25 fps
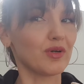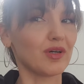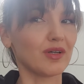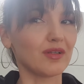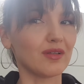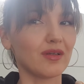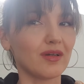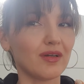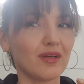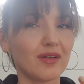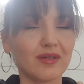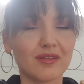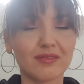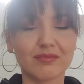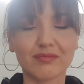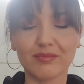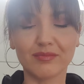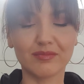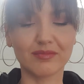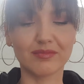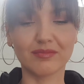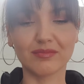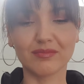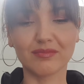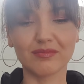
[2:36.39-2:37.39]
Она
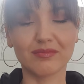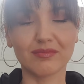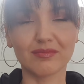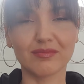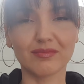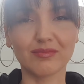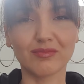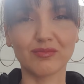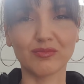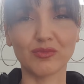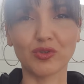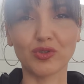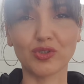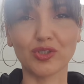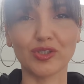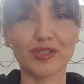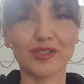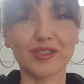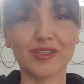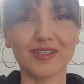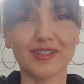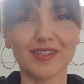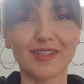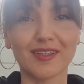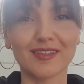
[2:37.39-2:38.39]
можно
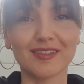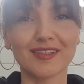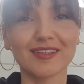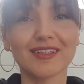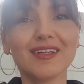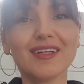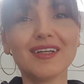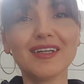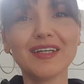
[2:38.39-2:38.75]
сказать,